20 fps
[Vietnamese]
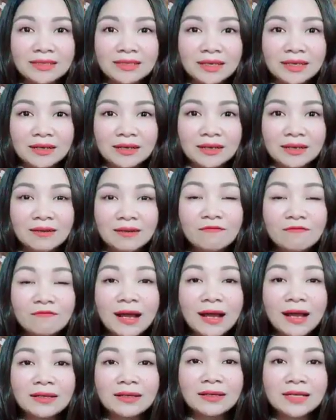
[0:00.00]
đề gì
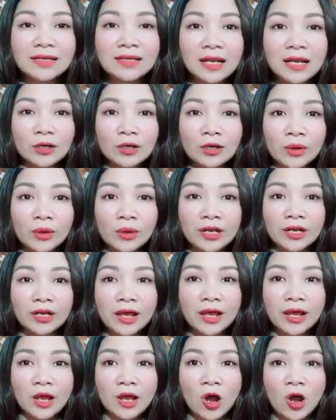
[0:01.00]
và đưa ra lời
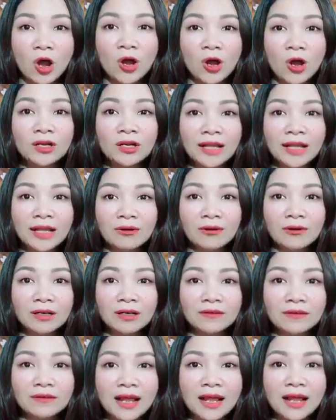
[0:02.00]
khuyên để họ tháo
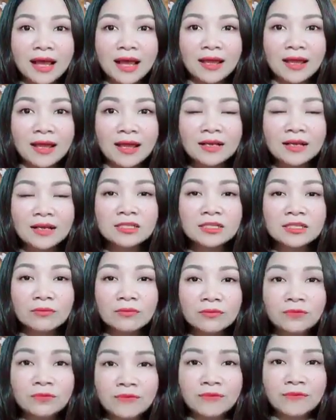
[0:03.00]
gỡ vấn đề,
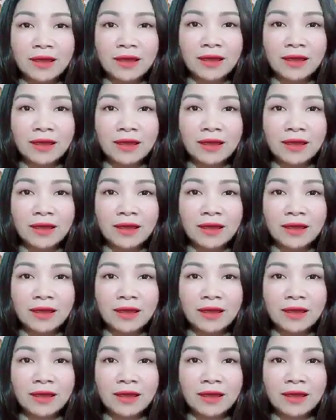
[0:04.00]
sống vui